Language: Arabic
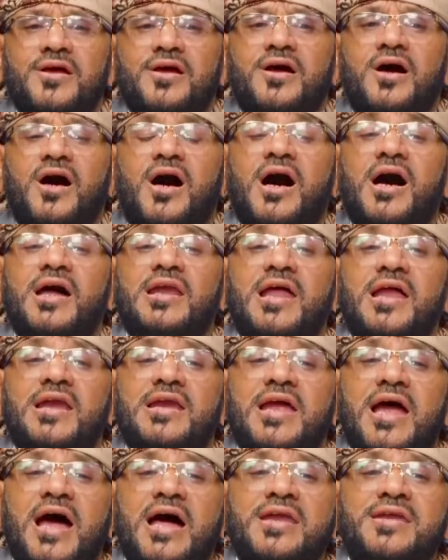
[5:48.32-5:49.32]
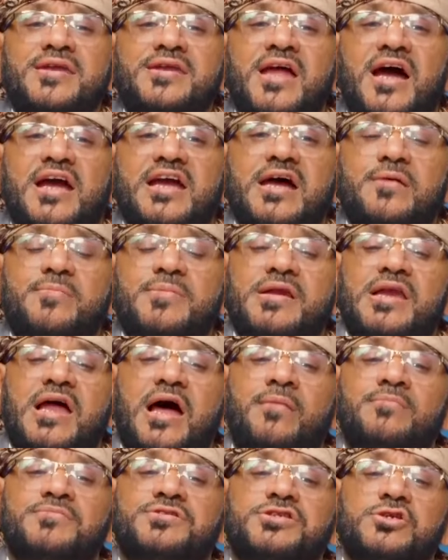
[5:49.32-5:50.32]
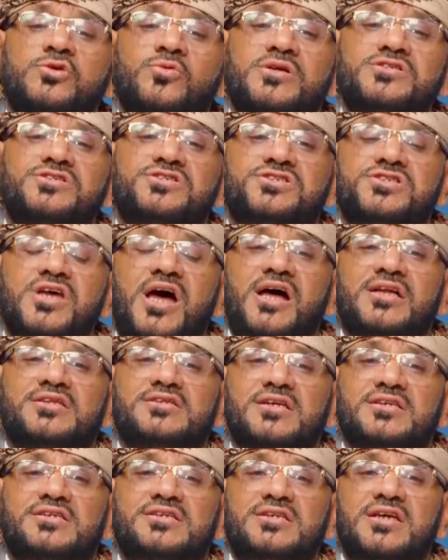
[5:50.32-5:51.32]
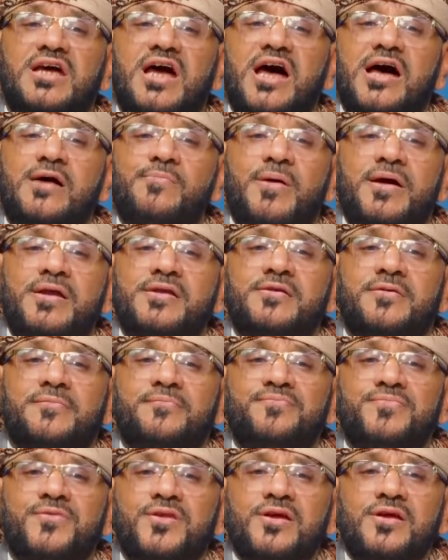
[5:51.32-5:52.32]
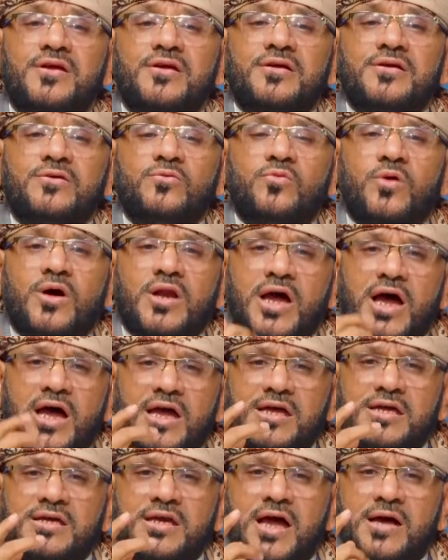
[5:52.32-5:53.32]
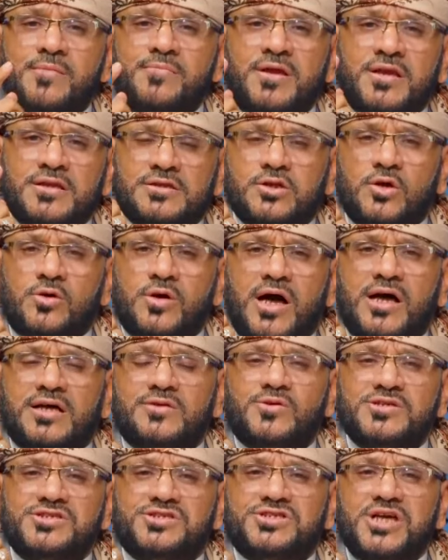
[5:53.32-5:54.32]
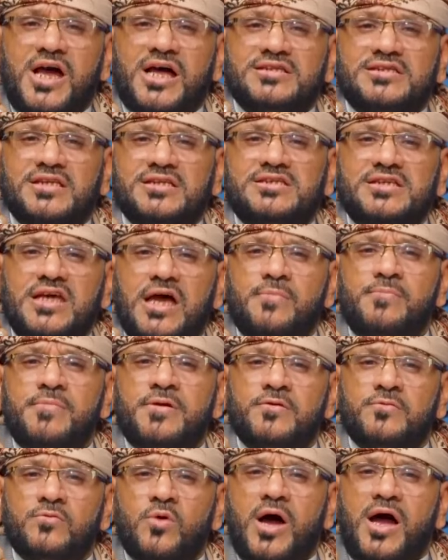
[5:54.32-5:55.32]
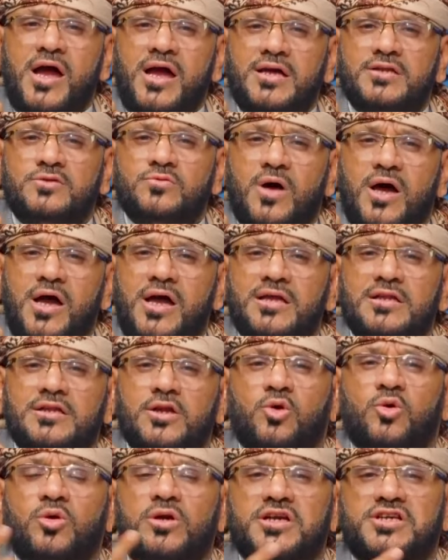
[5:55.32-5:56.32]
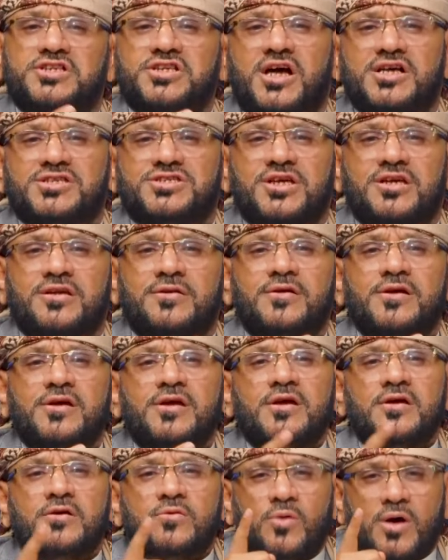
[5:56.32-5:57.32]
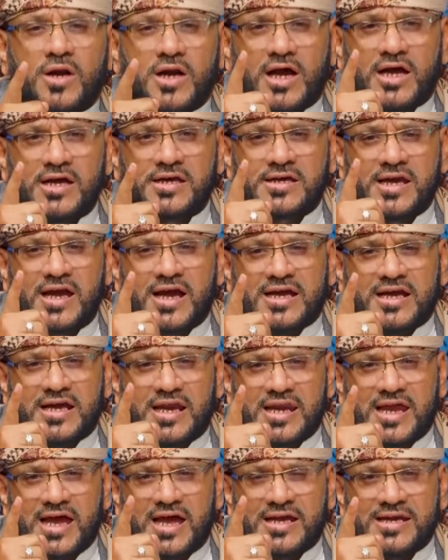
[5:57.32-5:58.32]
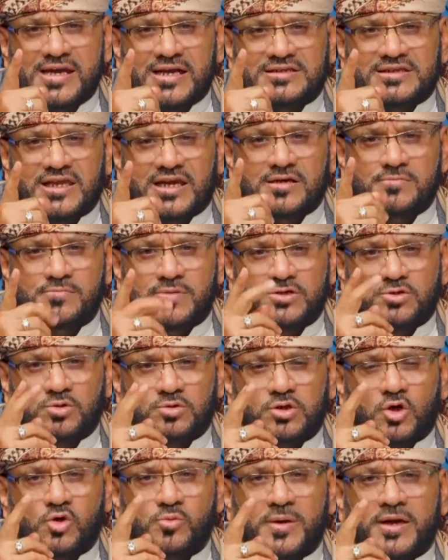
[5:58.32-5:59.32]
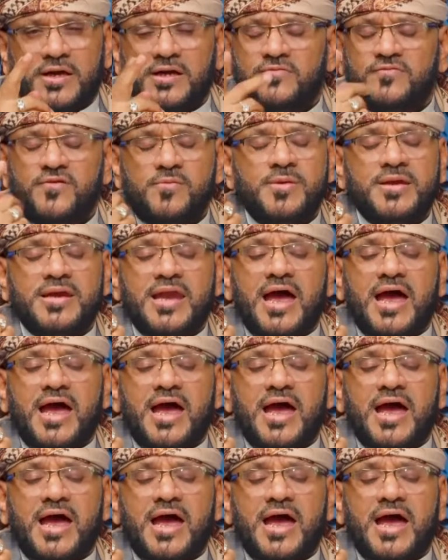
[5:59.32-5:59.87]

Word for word: قال لأنك بالأمس وزعت ثيابا ورأينا من وزعت ثياب من واحد واحد لكل شخص ورأيناك الآن تلبس ثوبين فمن